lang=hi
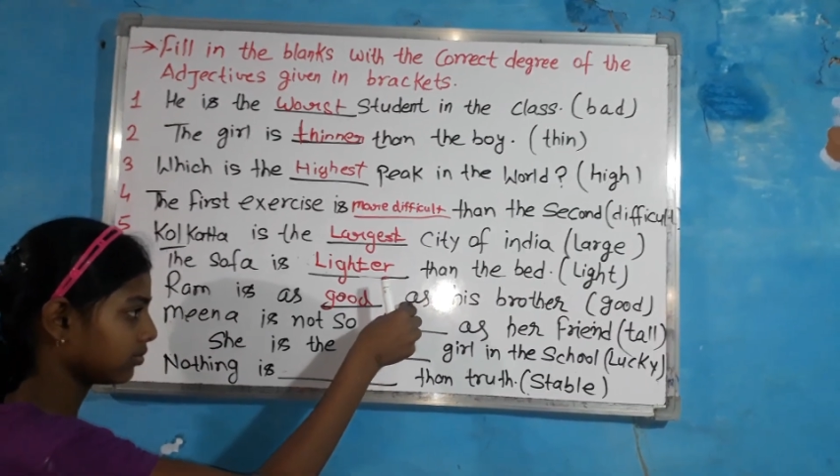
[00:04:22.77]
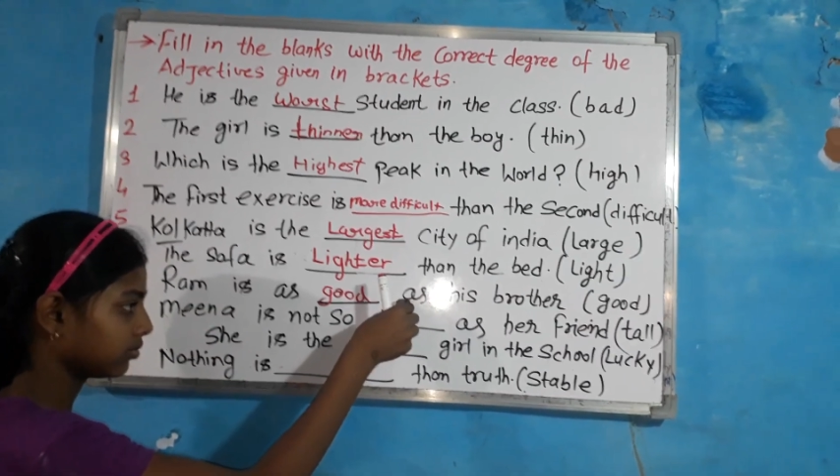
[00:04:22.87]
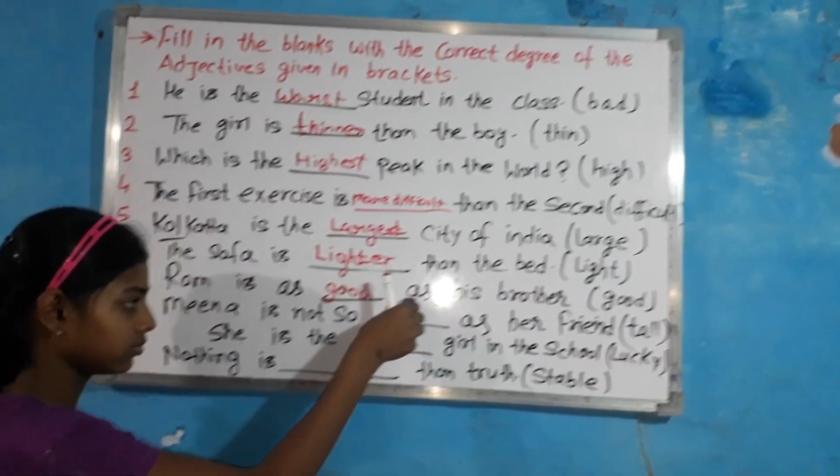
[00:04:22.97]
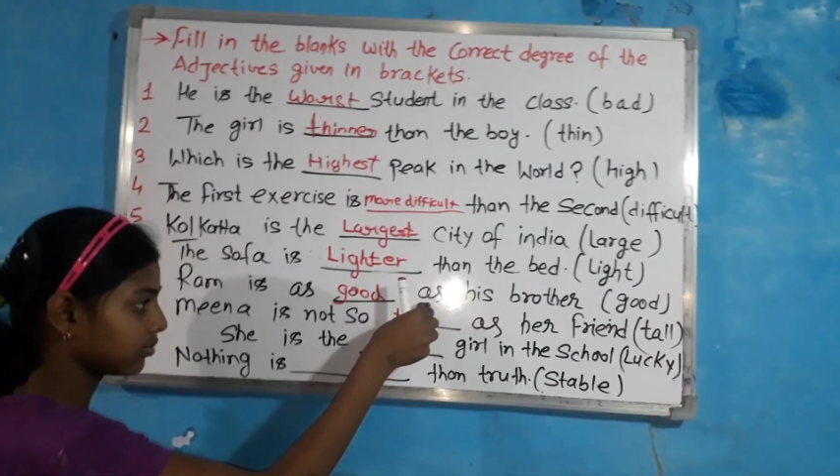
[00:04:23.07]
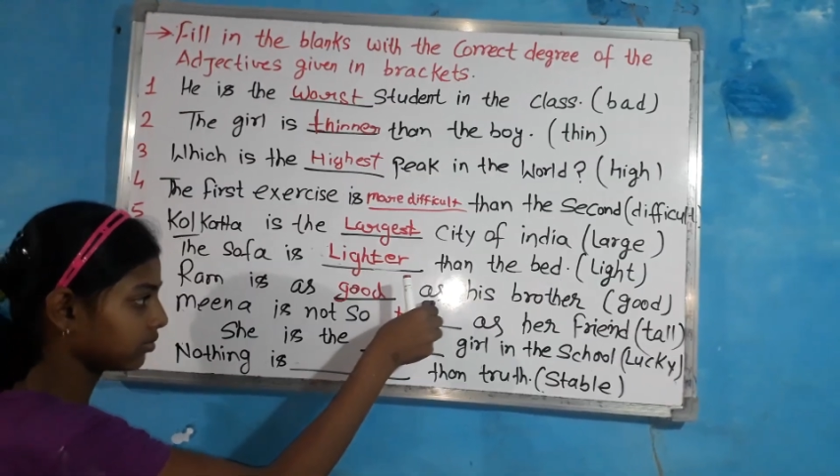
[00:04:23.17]

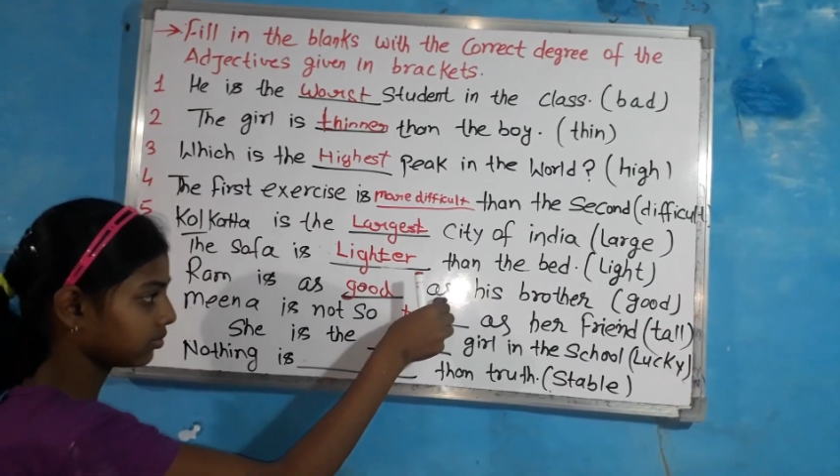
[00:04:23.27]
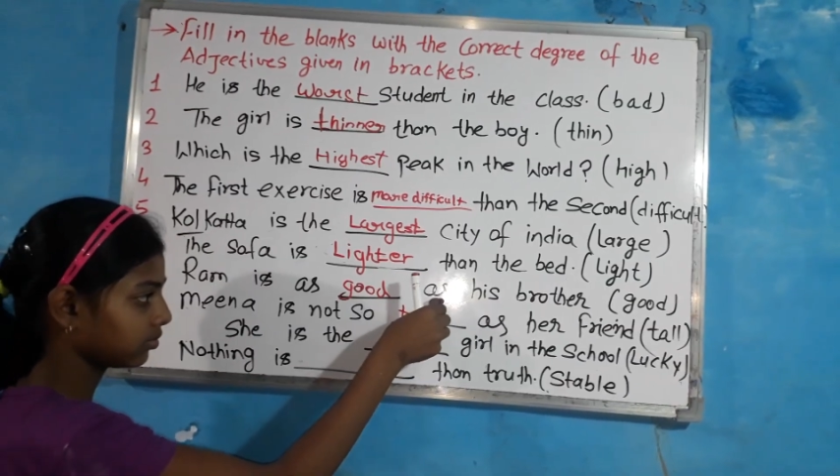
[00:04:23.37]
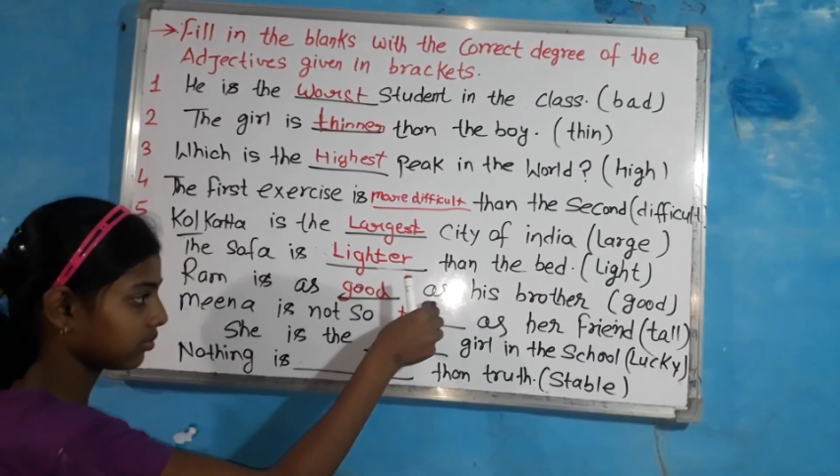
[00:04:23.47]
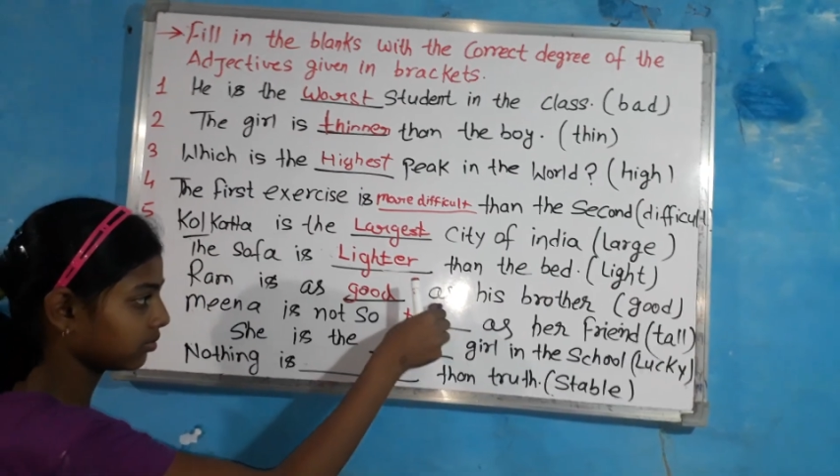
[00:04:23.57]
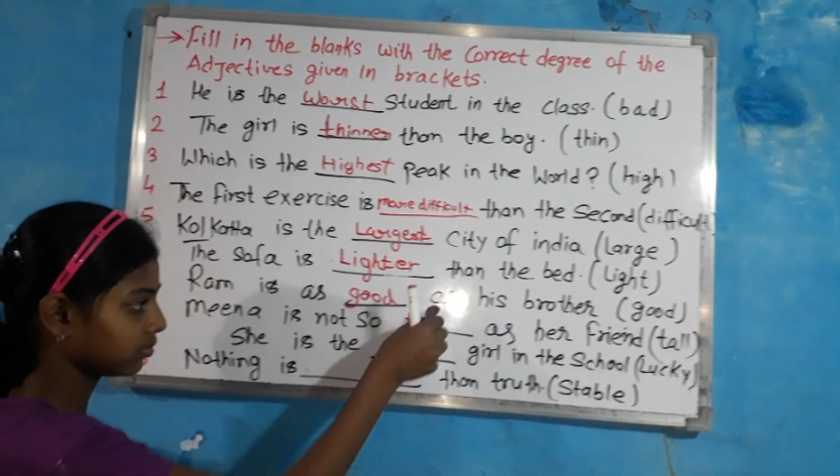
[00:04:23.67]
कितनी
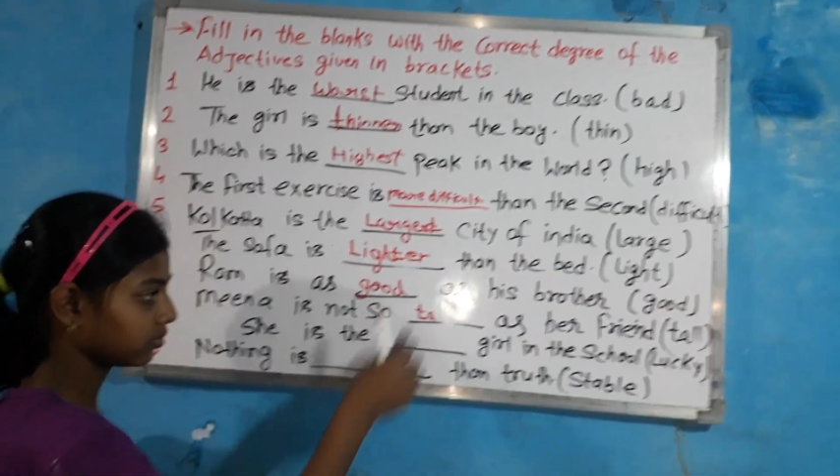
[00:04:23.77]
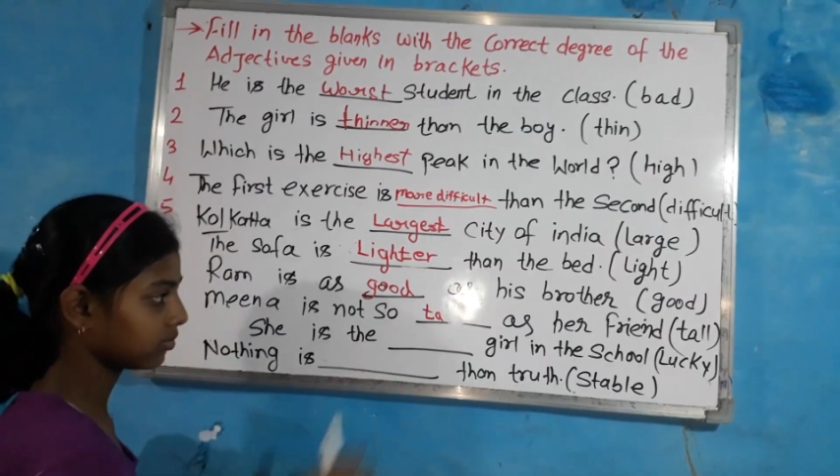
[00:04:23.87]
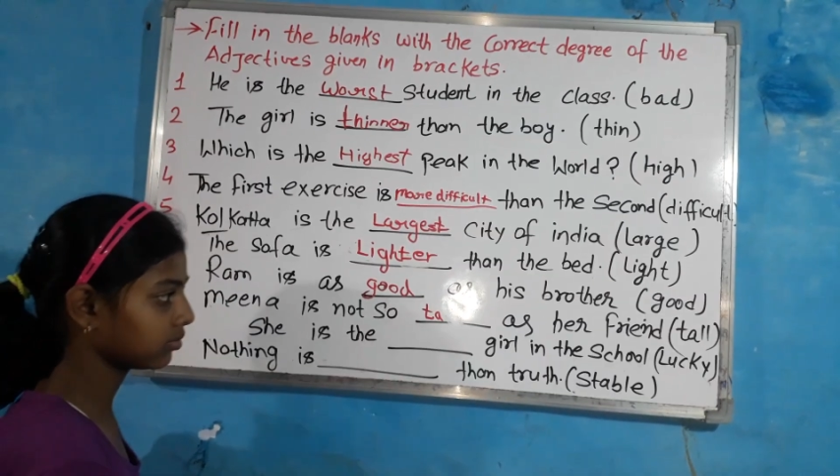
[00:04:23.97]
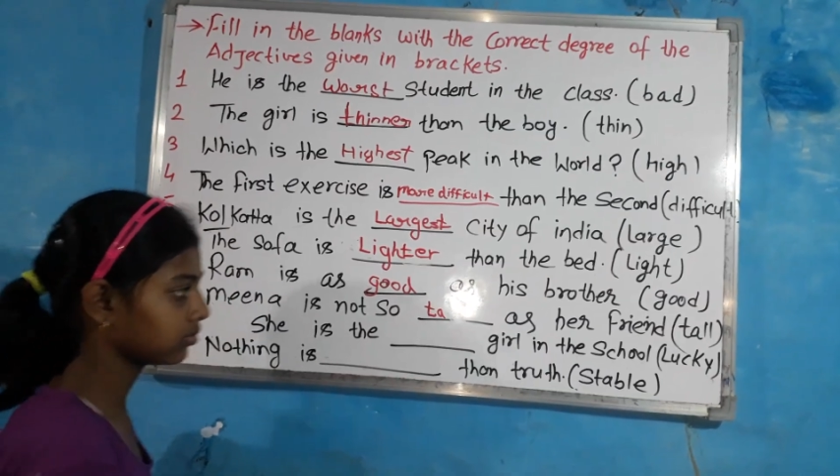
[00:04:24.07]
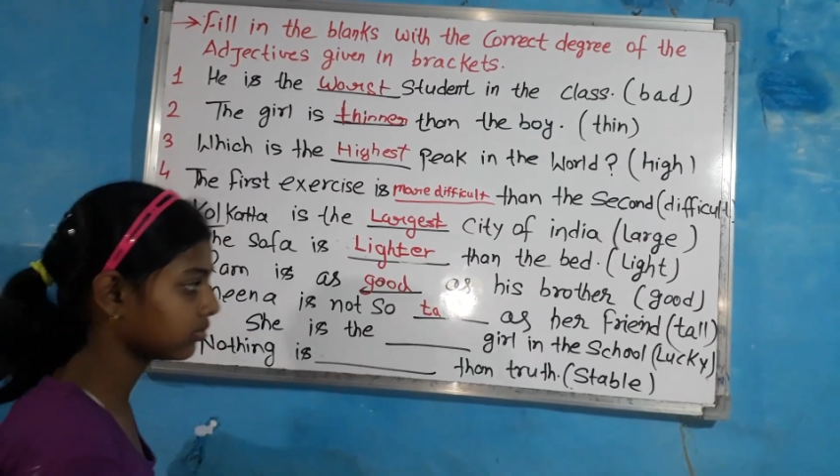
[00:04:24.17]
बार बताए
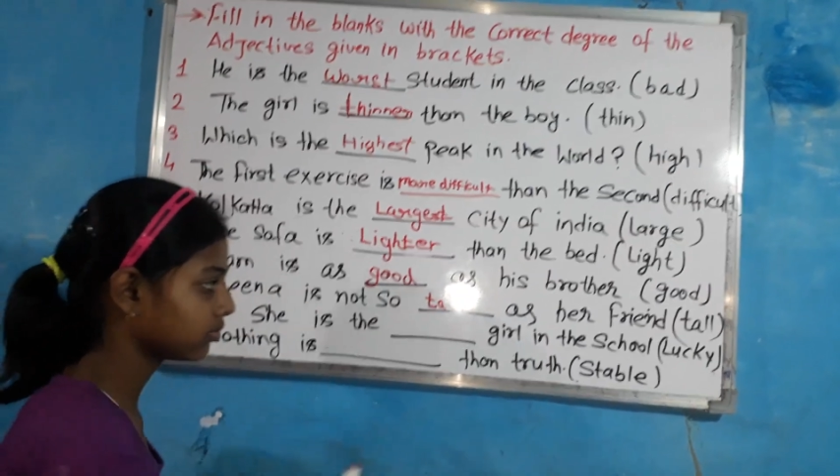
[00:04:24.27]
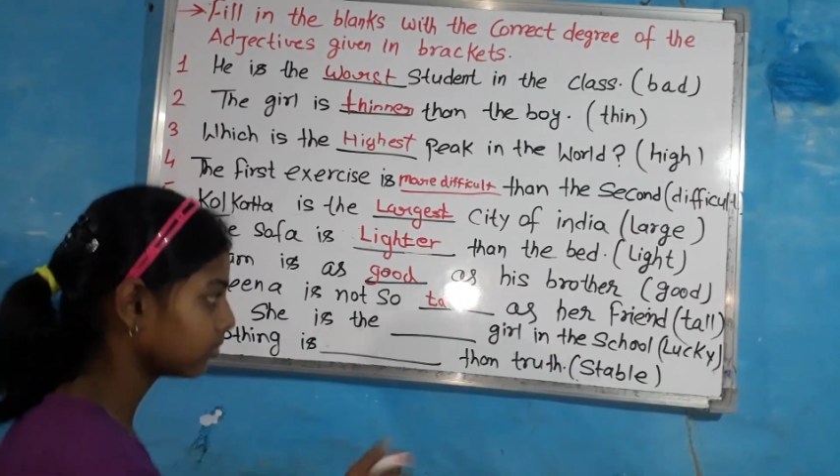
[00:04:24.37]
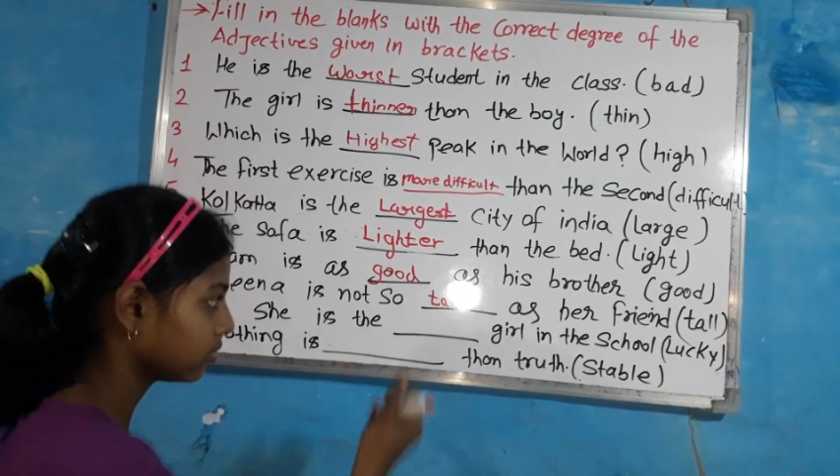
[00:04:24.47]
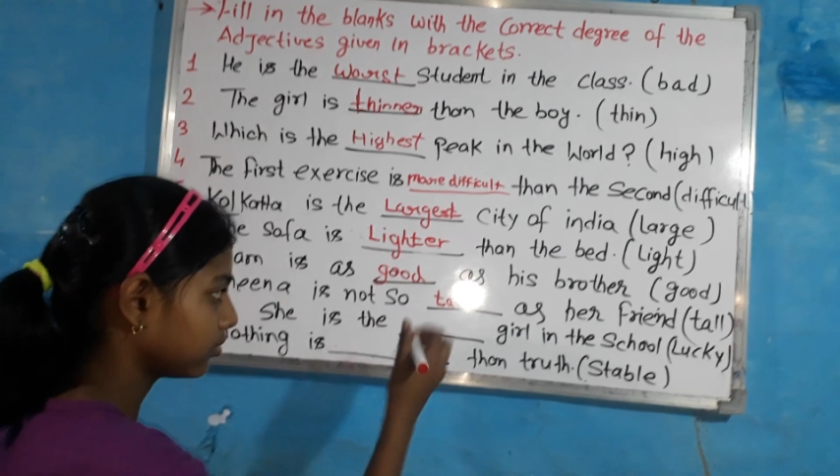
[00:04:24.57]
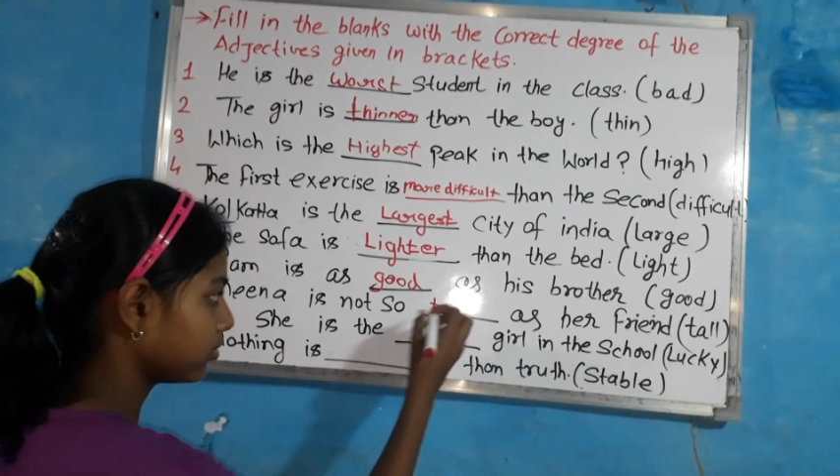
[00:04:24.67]
तुमको
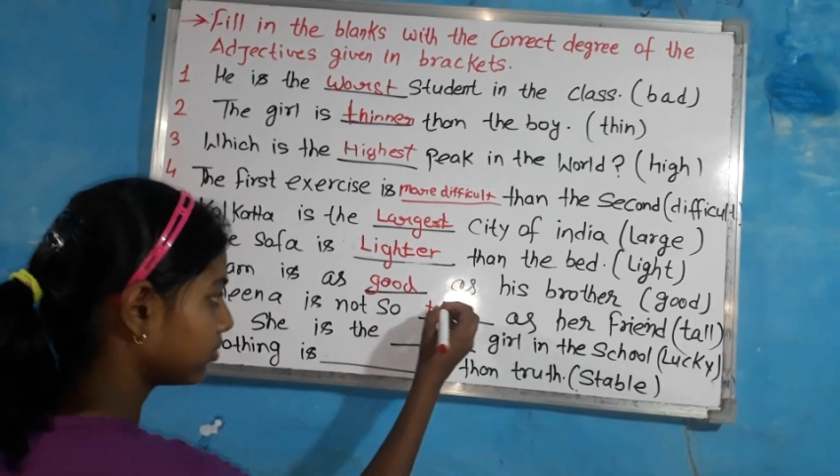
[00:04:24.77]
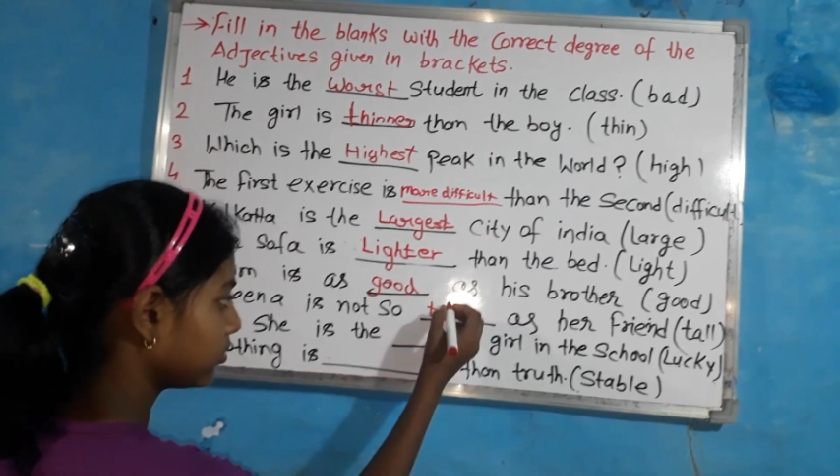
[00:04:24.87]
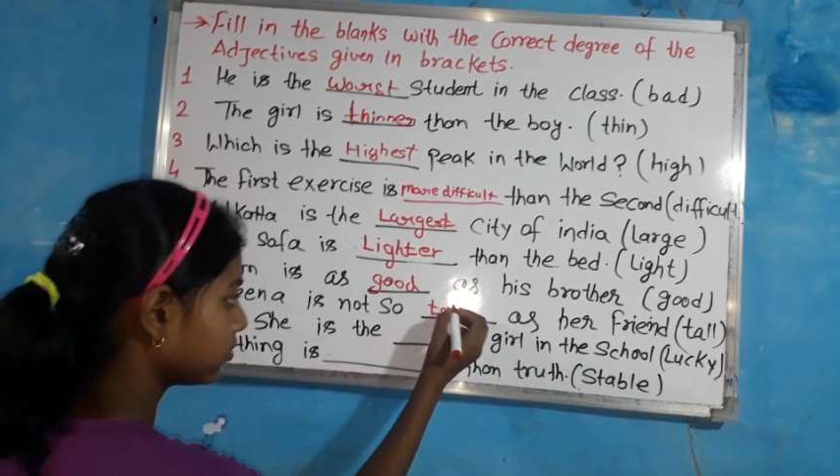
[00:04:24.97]
स्पेलिंग थोड़ा